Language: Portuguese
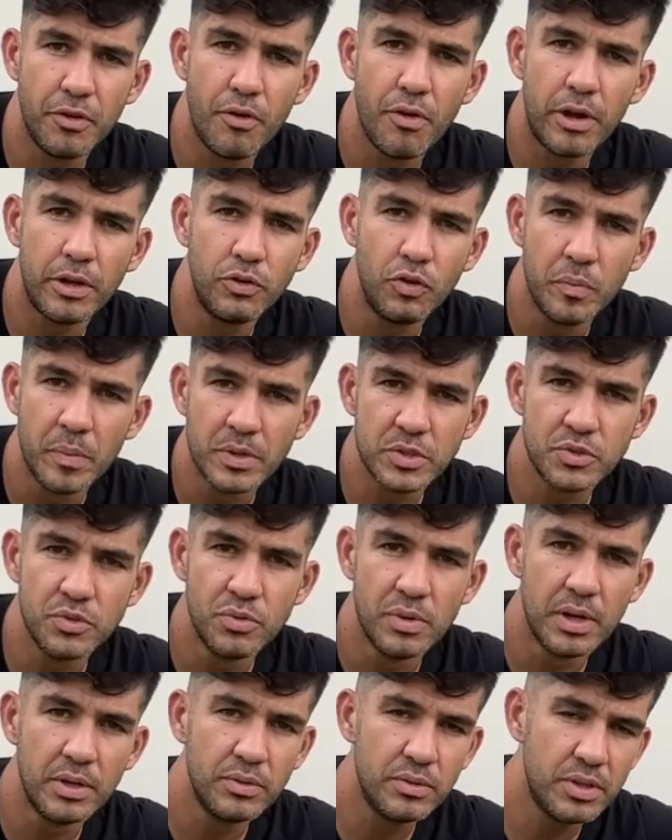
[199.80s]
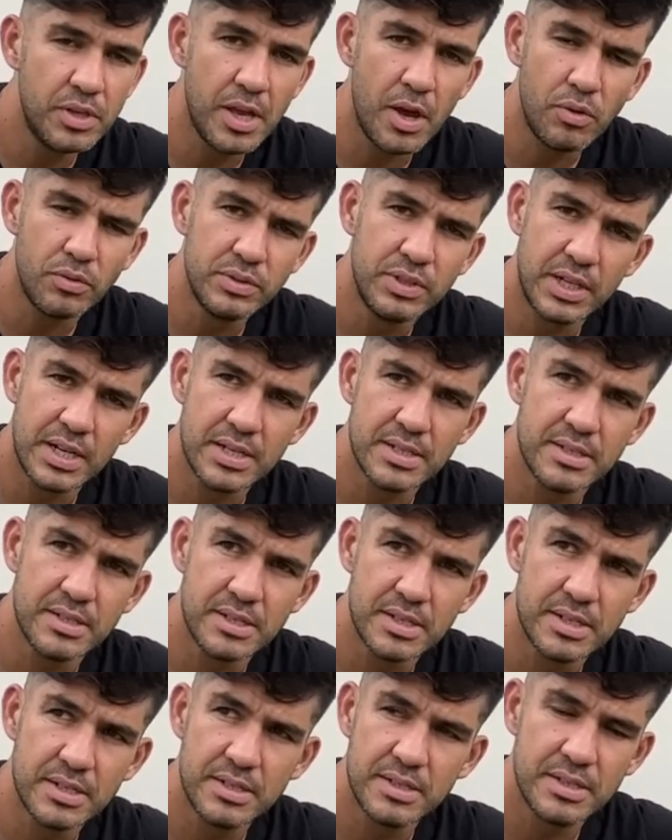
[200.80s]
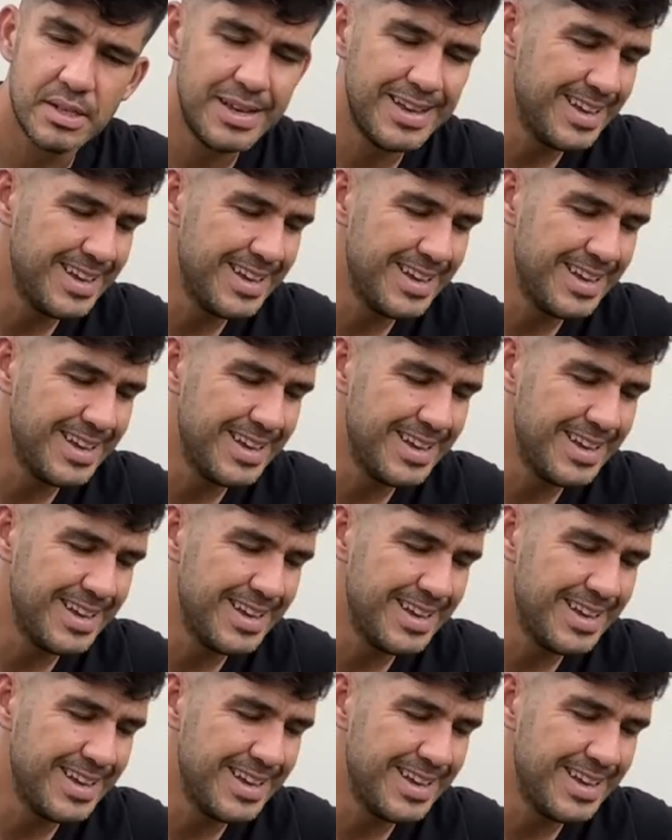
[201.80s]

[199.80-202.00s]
agora do começo do ano, que é o Transantes.